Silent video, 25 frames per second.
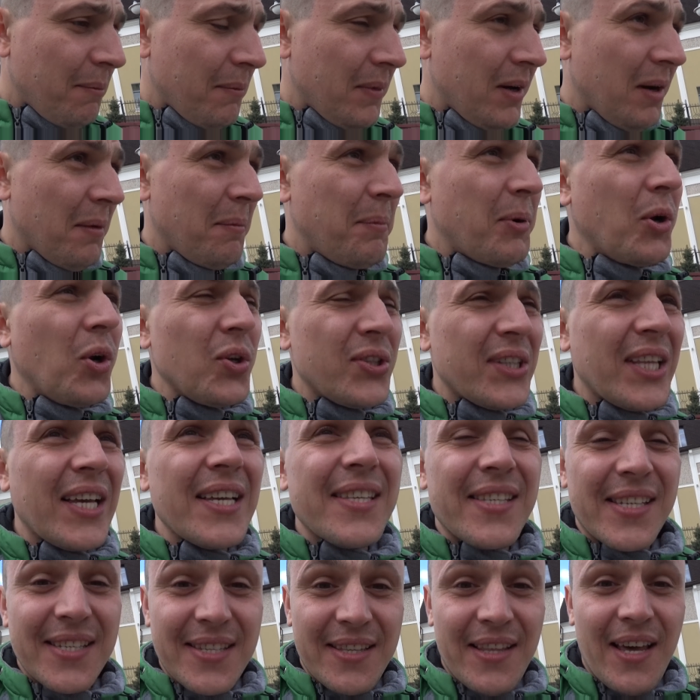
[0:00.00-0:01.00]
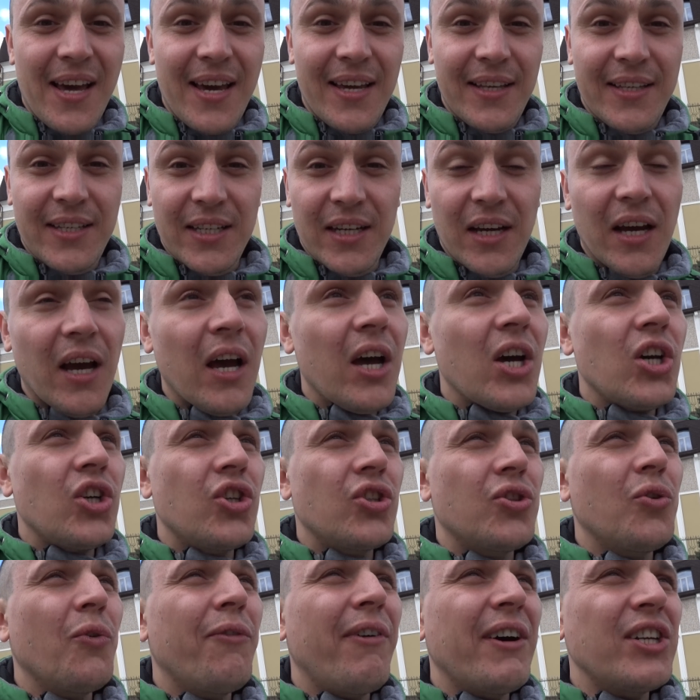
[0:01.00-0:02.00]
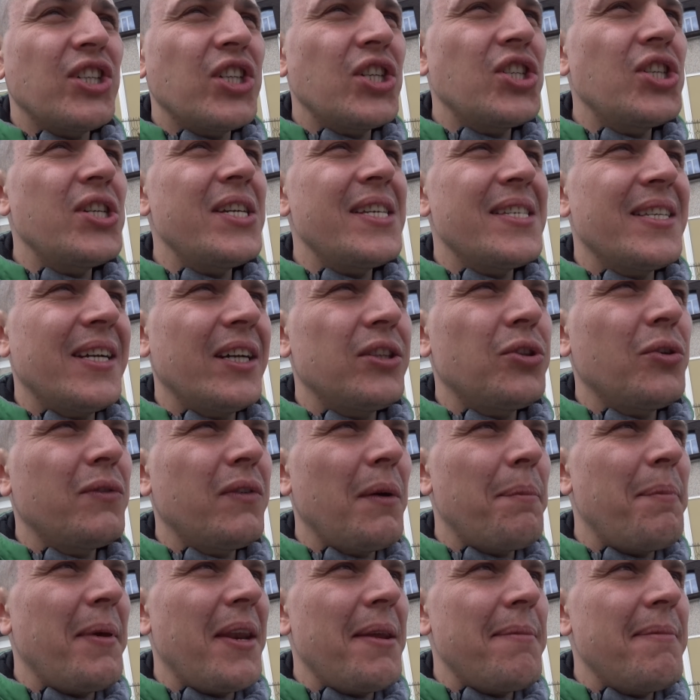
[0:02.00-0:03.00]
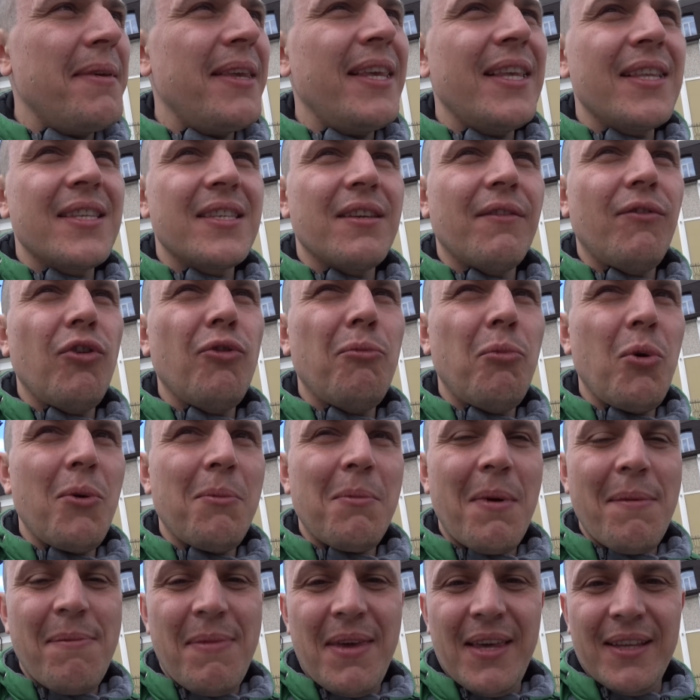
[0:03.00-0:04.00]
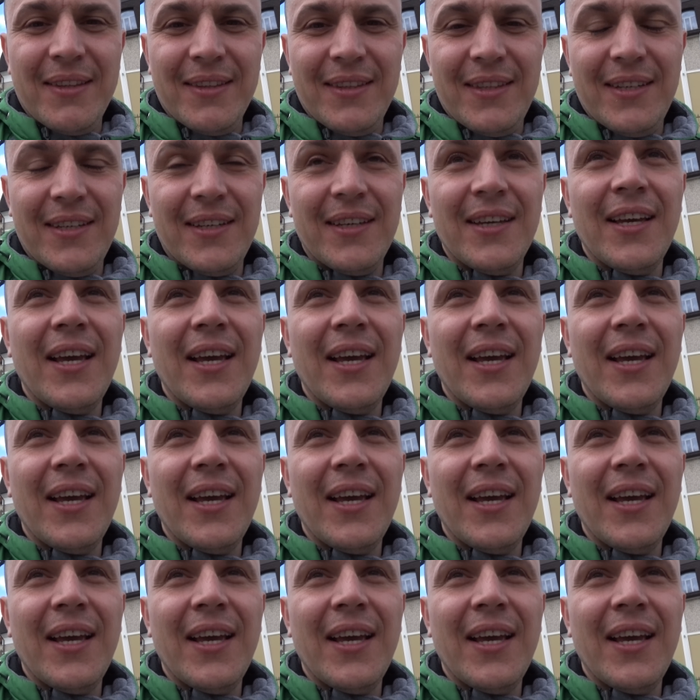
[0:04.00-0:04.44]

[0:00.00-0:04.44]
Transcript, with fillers: Э, просто осознайте, что ваша жизнь готова перемениться в любой момент.